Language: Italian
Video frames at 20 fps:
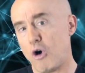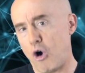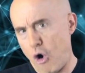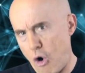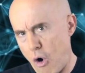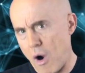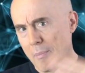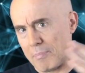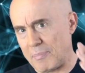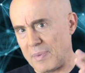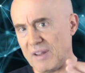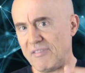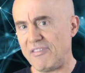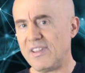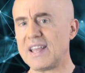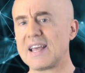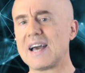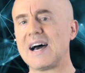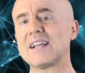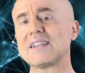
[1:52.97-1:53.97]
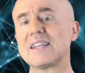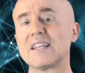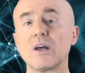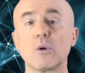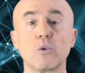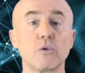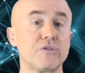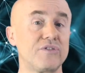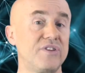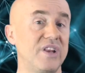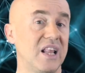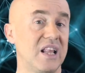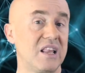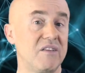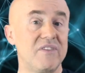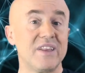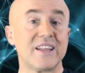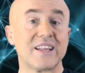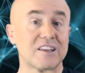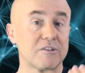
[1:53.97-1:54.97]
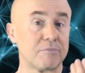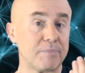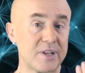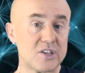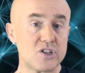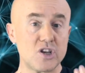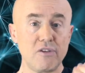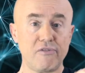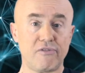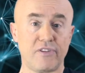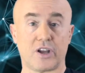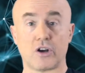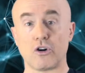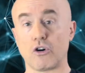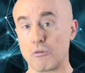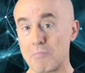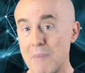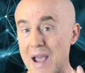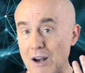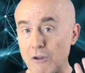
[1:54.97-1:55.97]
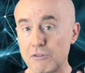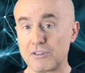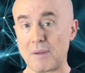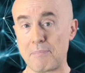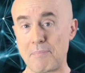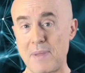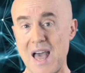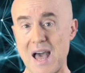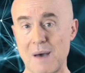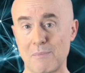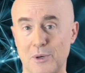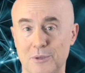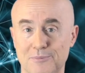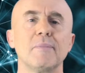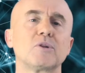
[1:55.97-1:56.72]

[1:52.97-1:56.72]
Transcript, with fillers: o amplificata da uno stile di vita specifico, ormai lo sappiamo.